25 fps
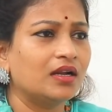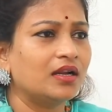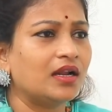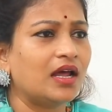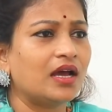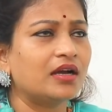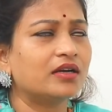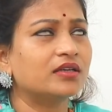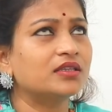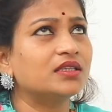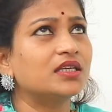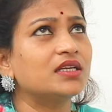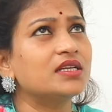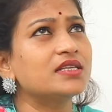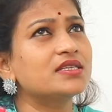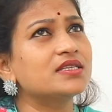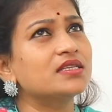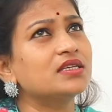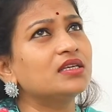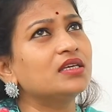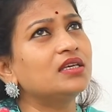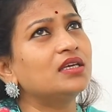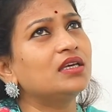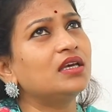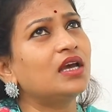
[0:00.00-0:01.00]
నాకు
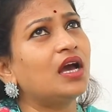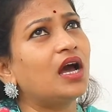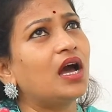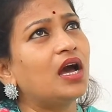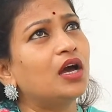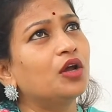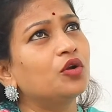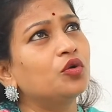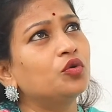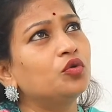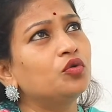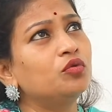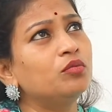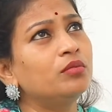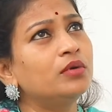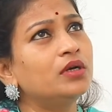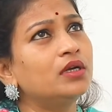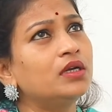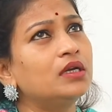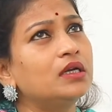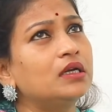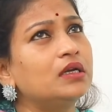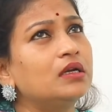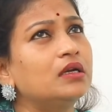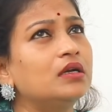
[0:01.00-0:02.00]
తెలిసి ఆ
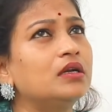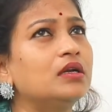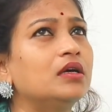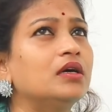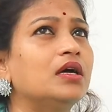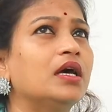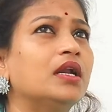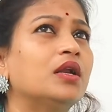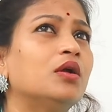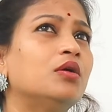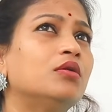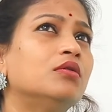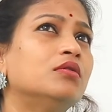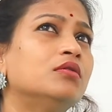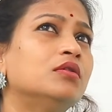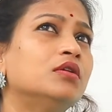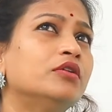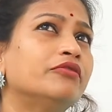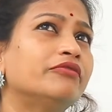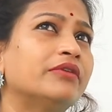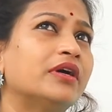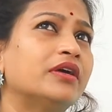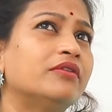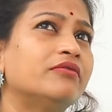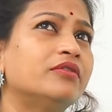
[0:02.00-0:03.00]
రూమర్ అరౌండ్
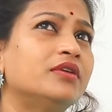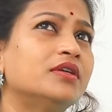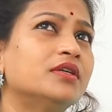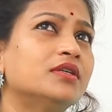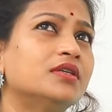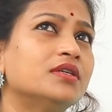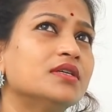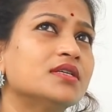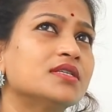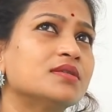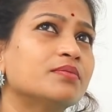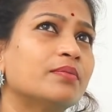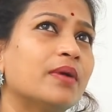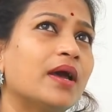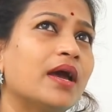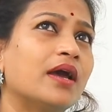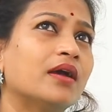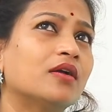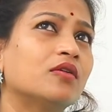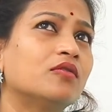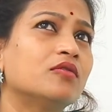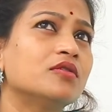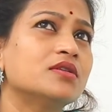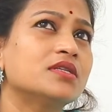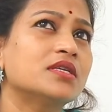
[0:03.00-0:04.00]
ఫైవ్ ఇయర్స్
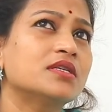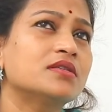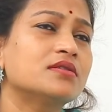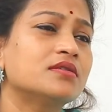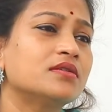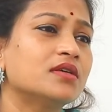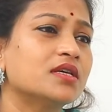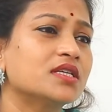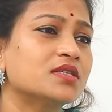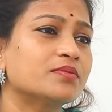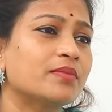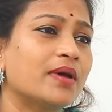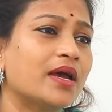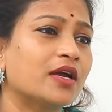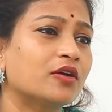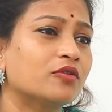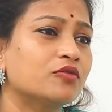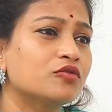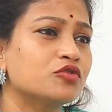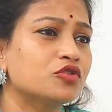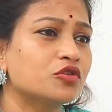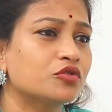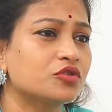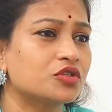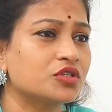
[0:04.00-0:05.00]
బ్యాక్ సిక్స్ ఇయర్స్ బ్యాక్
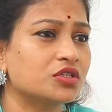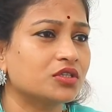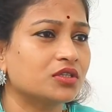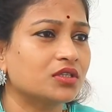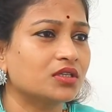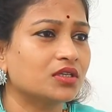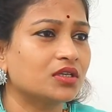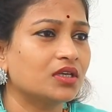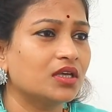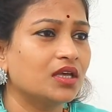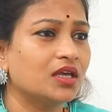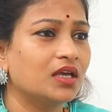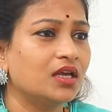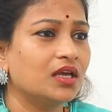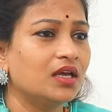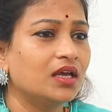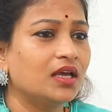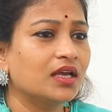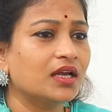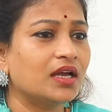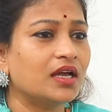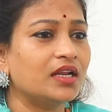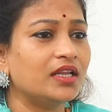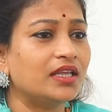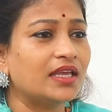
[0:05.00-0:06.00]
నుంచి వచ్చింది
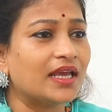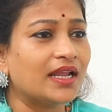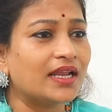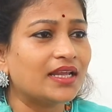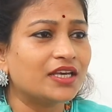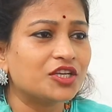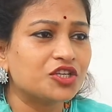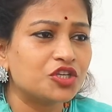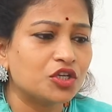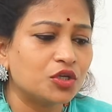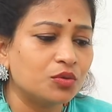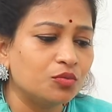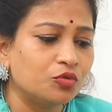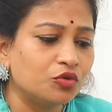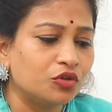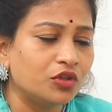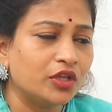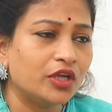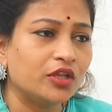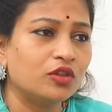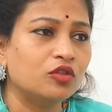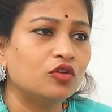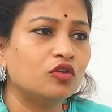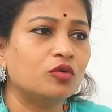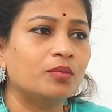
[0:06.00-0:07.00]
కానీ ఎలక్షన్ ముందే
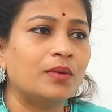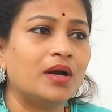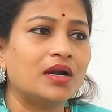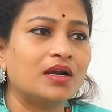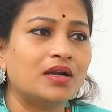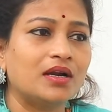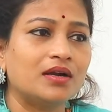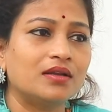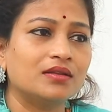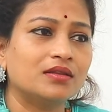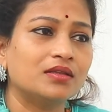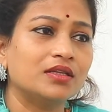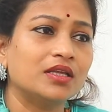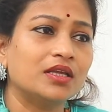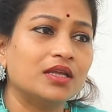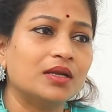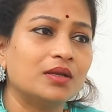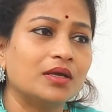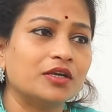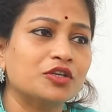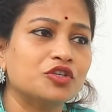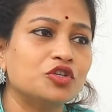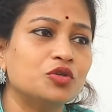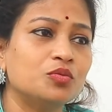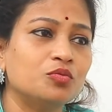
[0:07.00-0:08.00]
ఎందుకు మాట్లాడ
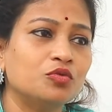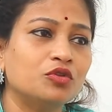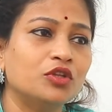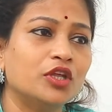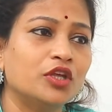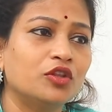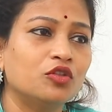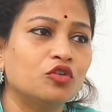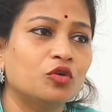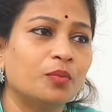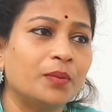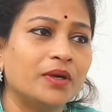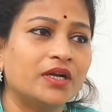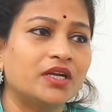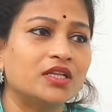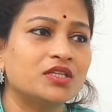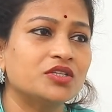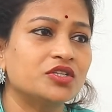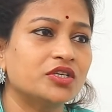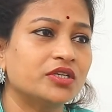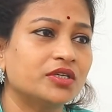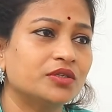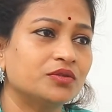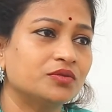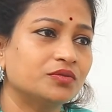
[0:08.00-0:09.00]
ఎలక్షన్ ముందే ఎందుకు
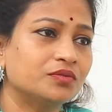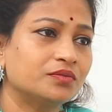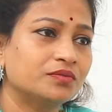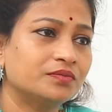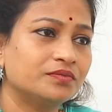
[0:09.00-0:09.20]
పెట్టించాడు